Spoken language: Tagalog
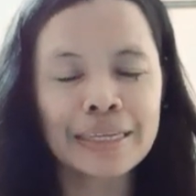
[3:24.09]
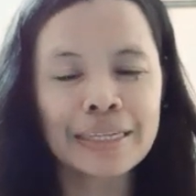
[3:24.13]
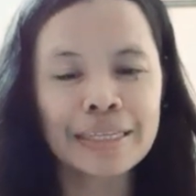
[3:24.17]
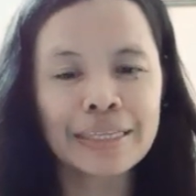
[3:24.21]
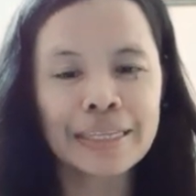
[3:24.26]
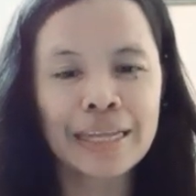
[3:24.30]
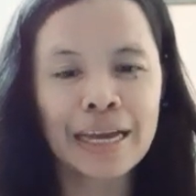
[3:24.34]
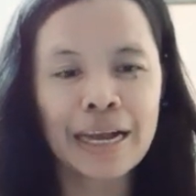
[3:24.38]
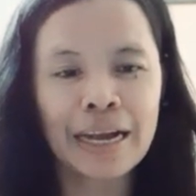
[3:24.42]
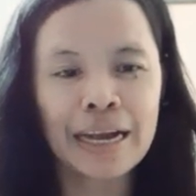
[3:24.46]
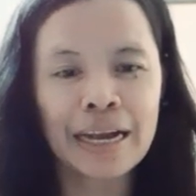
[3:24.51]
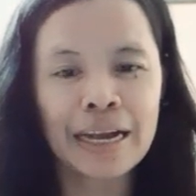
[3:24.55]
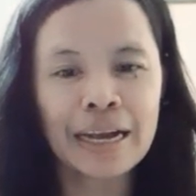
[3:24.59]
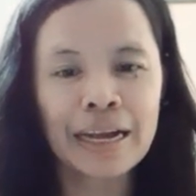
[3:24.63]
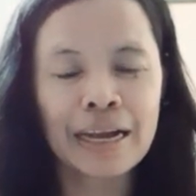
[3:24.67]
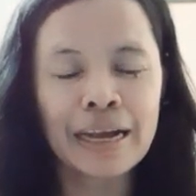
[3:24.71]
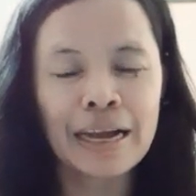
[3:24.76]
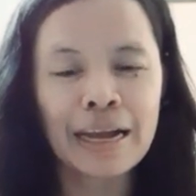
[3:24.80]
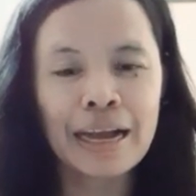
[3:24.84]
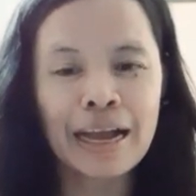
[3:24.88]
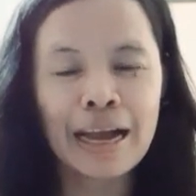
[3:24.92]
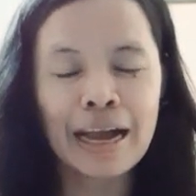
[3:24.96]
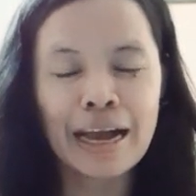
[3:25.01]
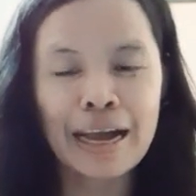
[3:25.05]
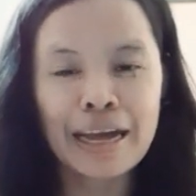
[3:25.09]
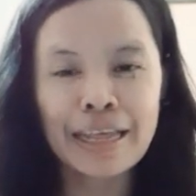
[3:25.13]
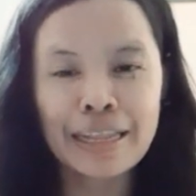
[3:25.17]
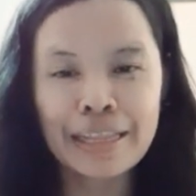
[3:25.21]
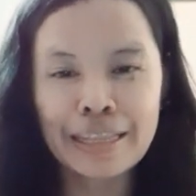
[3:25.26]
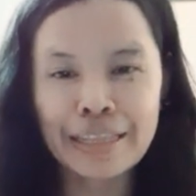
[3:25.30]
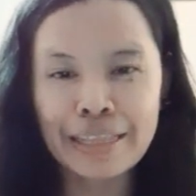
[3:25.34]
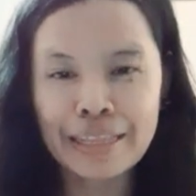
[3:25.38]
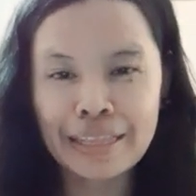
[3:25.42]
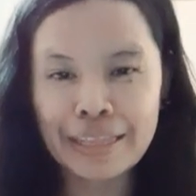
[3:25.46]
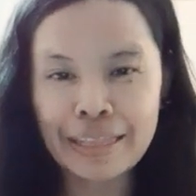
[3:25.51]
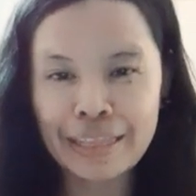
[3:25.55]
na
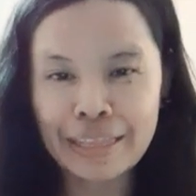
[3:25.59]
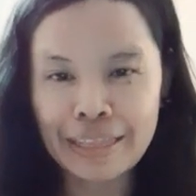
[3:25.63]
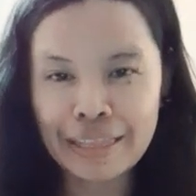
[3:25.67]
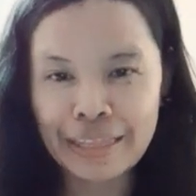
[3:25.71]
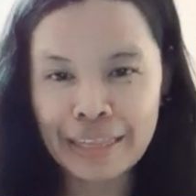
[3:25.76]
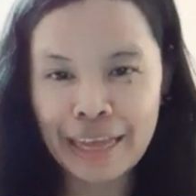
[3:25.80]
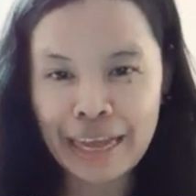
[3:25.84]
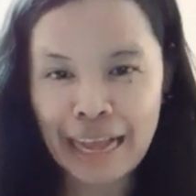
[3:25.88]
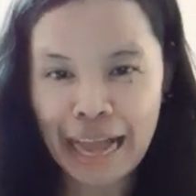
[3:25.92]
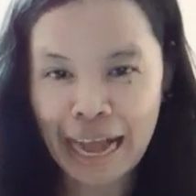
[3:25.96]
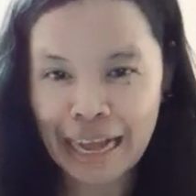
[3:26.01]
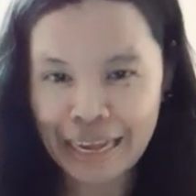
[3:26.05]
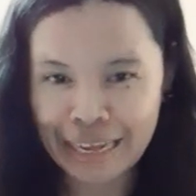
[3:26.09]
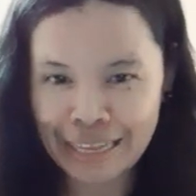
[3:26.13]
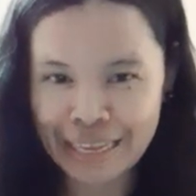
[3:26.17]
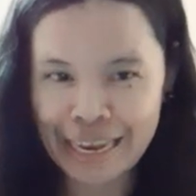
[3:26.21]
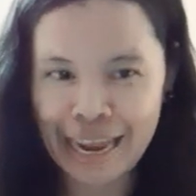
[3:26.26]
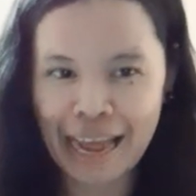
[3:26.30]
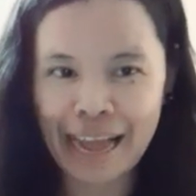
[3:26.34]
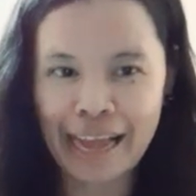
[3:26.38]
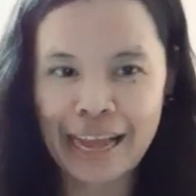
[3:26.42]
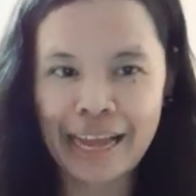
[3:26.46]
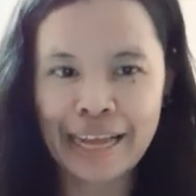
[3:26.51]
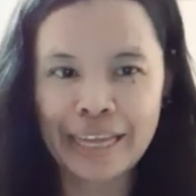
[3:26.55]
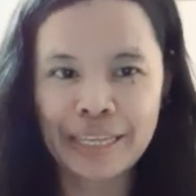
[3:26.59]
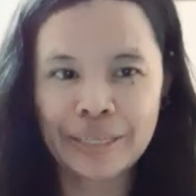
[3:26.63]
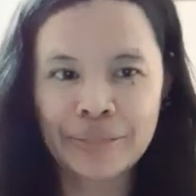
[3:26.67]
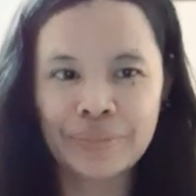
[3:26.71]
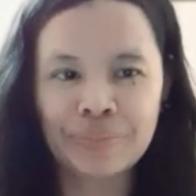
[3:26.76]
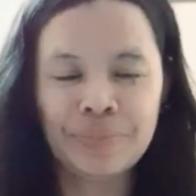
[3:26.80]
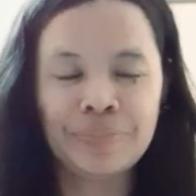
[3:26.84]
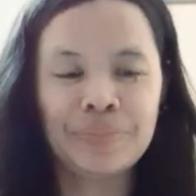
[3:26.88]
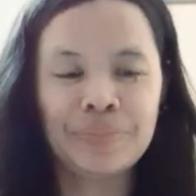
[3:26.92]
nagaganahan.